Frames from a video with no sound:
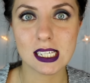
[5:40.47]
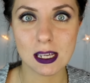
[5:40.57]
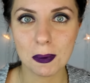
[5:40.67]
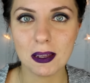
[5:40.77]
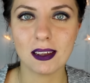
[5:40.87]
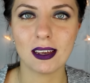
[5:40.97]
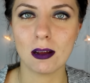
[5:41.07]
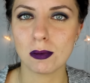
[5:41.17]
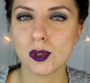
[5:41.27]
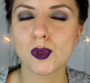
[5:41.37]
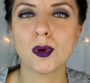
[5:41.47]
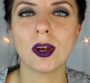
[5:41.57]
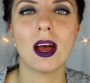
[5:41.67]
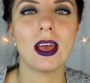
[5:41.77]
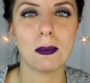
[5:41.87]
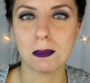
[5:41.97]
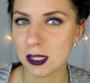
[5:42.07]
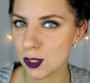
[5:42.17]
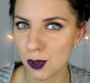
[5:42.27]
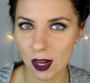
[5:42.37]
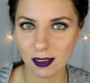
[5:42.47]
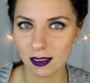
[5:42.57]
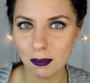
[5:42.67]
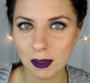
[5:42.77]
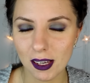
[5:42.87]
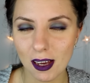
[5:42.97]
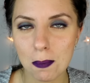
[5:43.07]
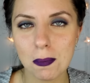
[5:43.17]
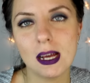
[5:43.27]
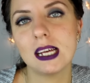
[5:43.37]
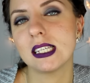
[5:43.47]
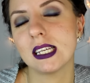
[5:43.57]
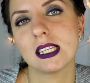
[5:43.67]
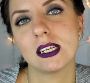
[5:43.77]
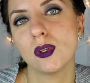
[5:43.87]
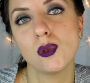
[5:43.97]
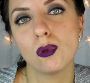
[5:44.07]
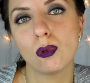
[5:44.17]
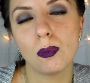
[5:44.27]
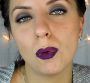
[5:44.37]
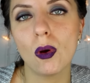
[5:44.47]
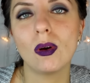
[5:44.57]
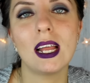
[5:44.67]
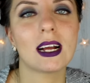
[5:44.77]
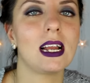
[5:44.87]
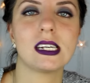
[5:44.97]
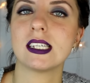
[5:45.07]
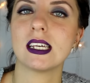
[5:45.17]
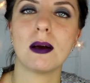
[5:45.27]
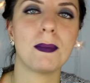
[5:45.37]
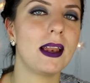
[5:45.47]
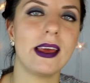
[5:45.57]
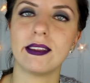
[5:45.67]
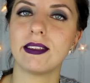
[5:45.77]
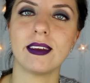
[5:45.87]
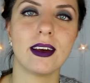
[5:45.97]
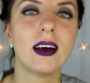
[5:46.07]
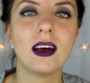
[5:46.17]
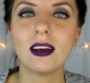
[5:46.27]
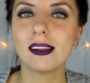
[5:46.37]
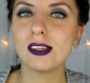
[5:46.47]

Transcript: sapete che la persona è appassionata di make up è senza nessun dubbio la classica palette